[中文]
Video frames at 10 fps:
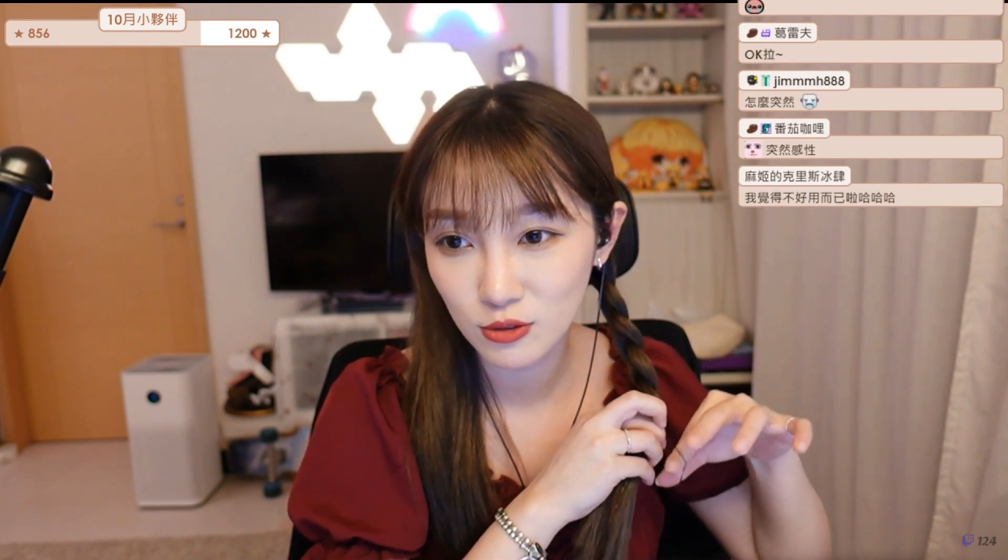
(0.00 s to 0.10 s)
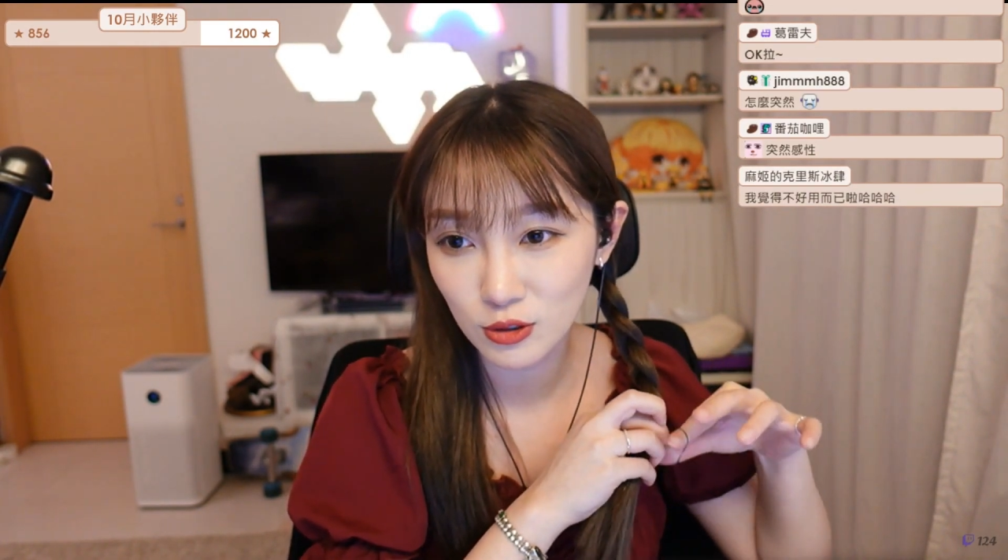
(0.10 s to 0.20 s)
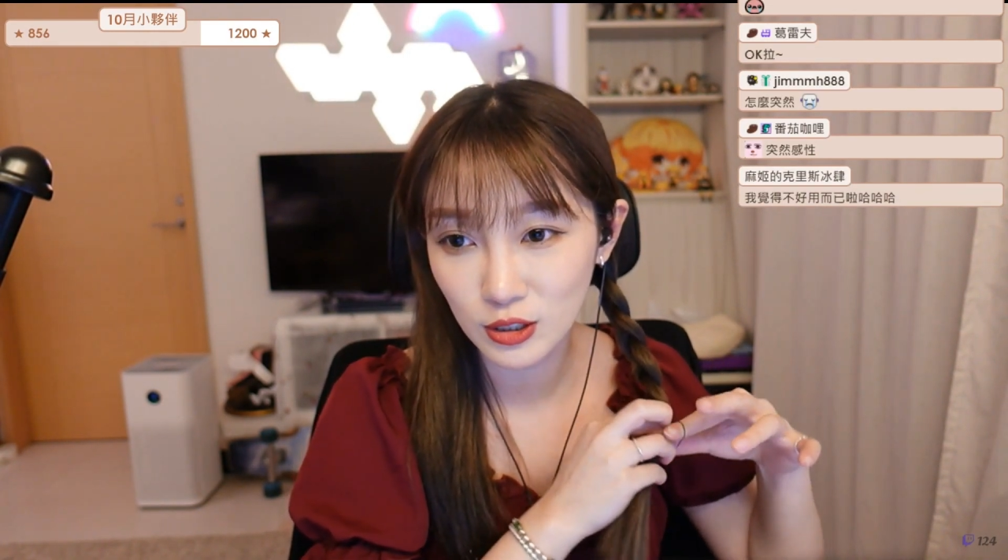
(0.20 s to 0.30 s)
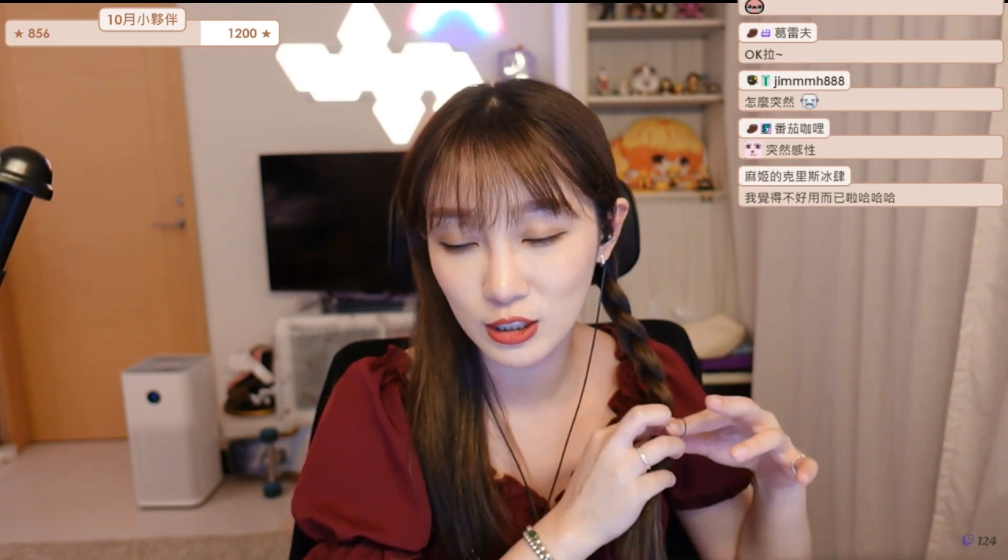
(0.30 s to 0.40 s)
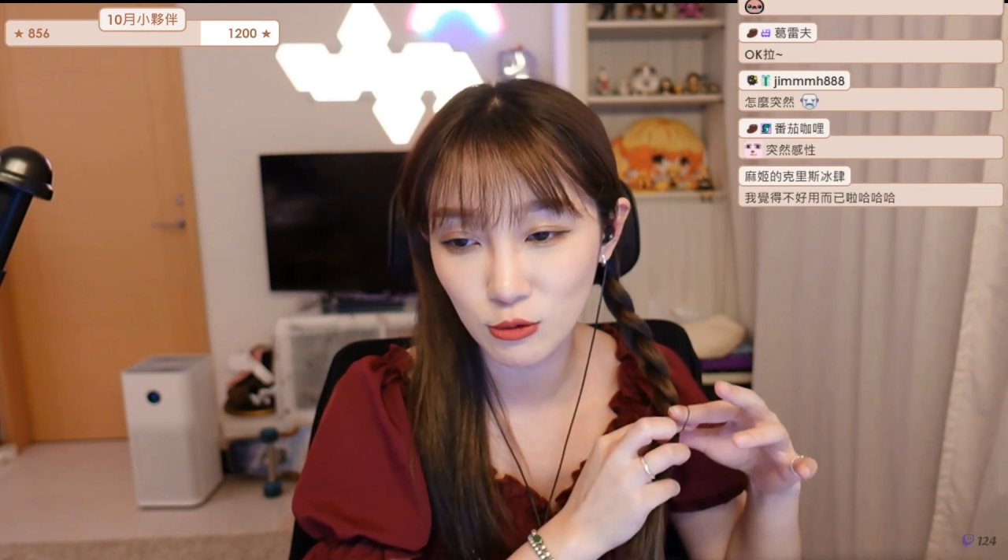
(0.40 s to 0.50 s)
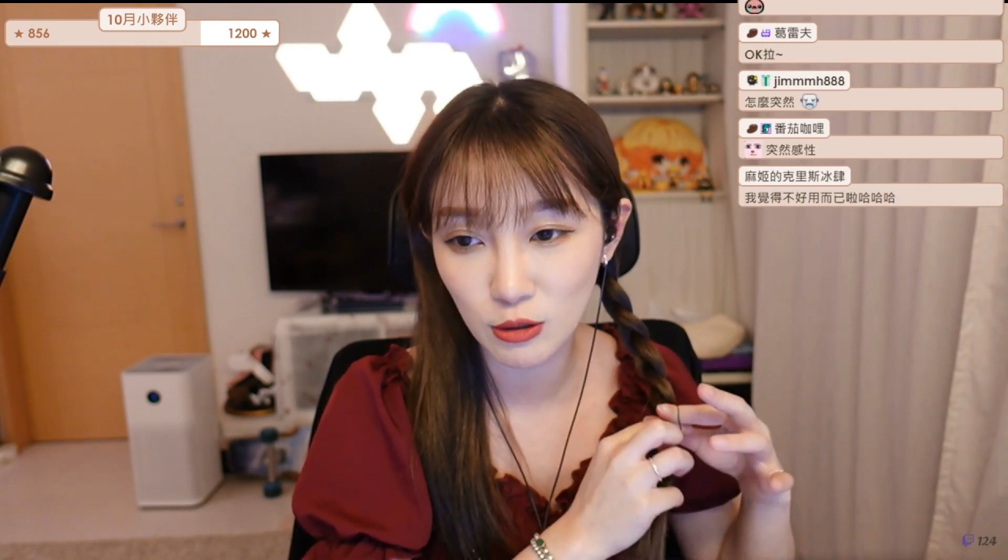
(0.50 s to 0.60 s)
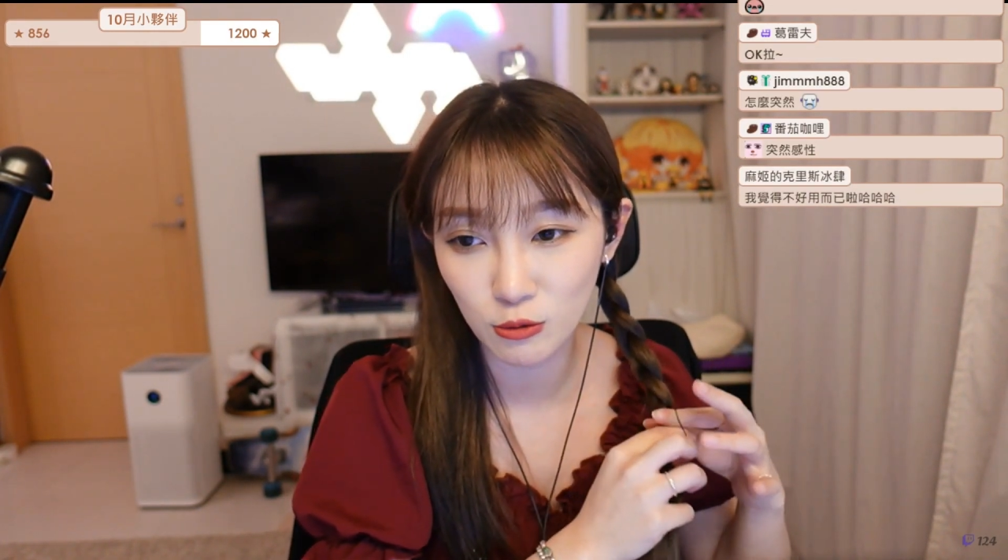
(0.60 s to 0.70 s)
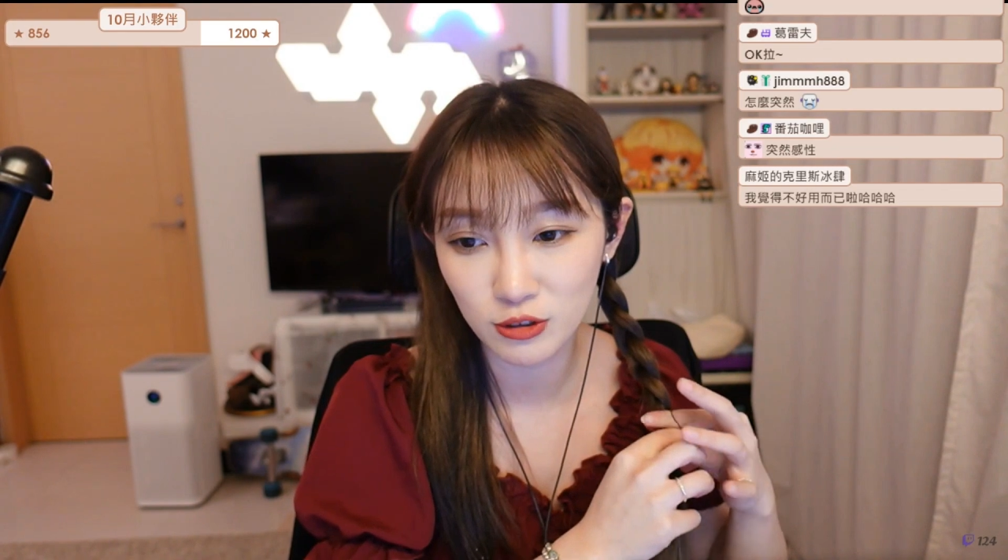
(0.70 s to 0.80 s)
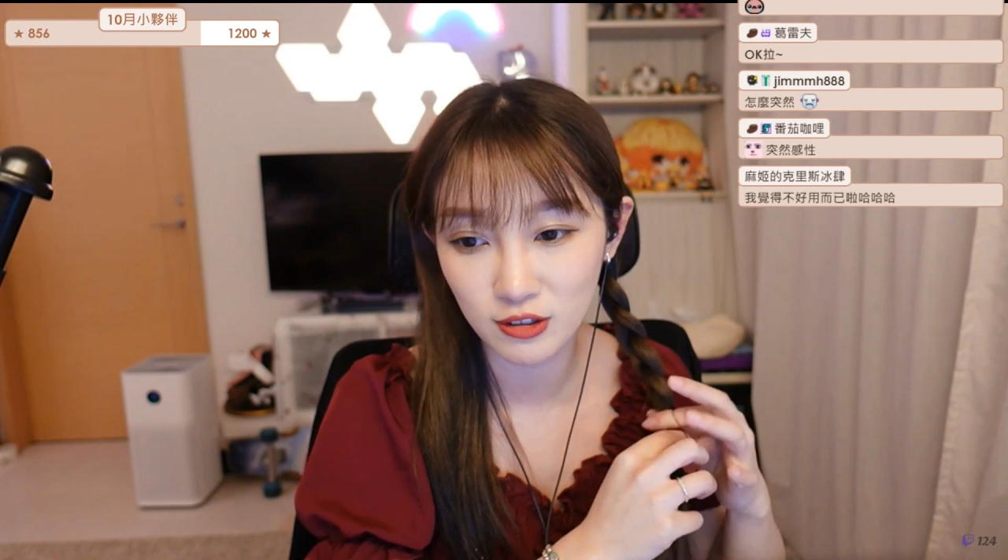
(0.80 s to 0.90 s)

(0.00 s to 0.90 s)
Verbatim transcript: 喜欢我这